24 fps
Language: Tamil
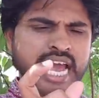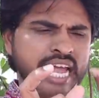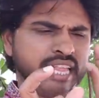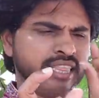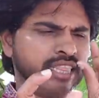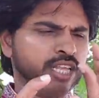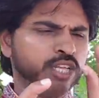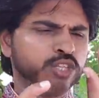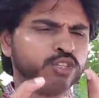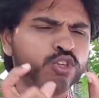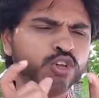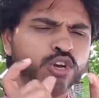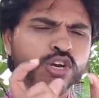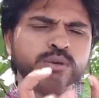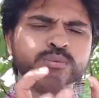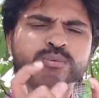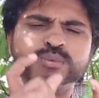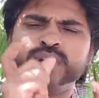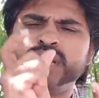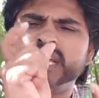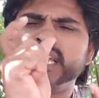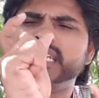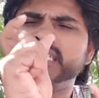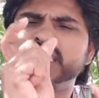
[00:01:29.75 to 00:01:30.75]
அந்த
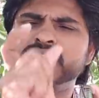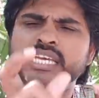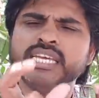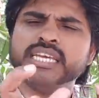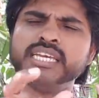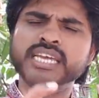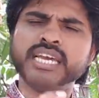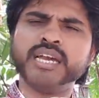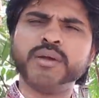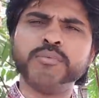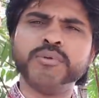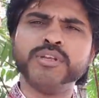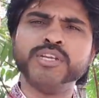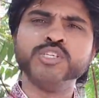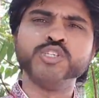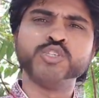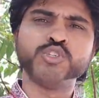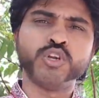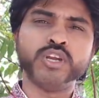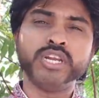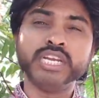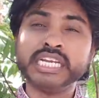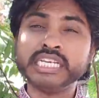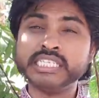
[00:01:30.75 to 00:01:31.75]
தொழில்முறையை செய்யுங்க அப்படின்னு
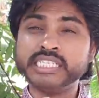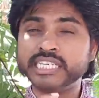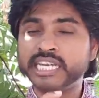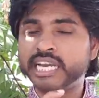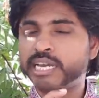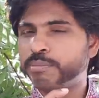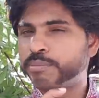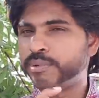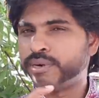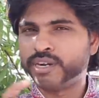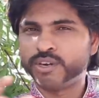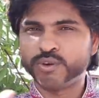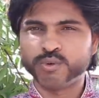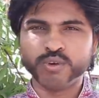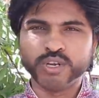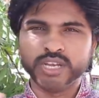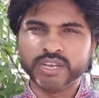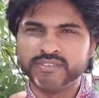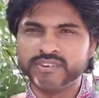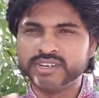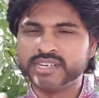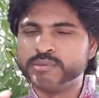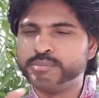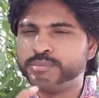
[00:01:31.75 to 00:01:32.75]
சொல்லி எஜுகேட்
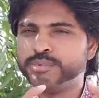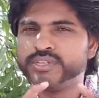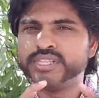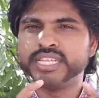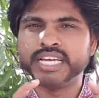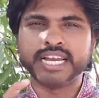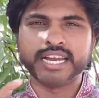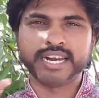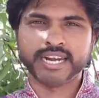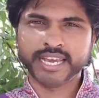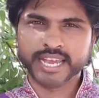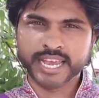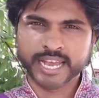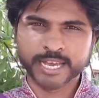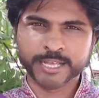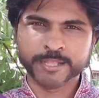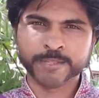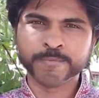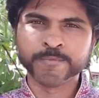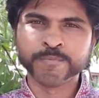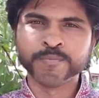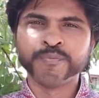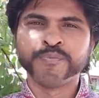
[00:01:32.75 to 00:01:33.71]
பண்ணக்கூடிய வகுப்பு இது கிடையாது